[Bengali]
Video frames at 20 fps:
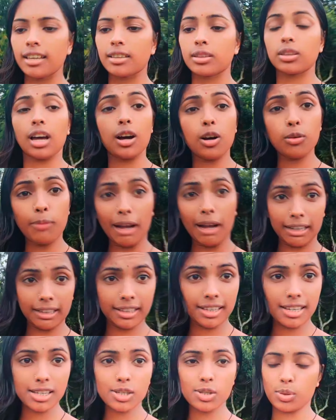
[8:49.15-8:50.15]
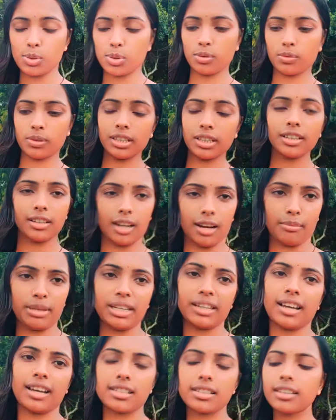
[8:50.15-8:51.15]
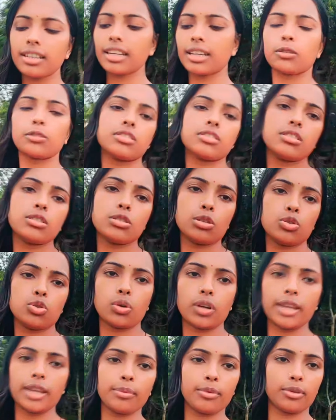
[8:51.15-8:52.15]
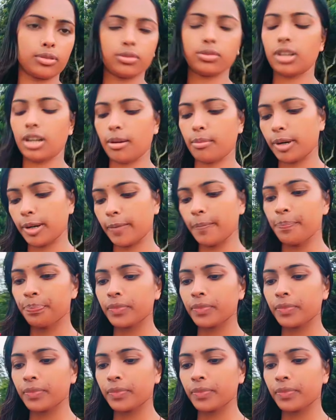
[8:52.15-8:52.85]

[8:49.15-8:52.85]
তাও ভাগ্যে শ্বশুরবাড়ি গ্রামে না ছাড়া এগুলো জিনিস তো চোখেই পড়তো না আমার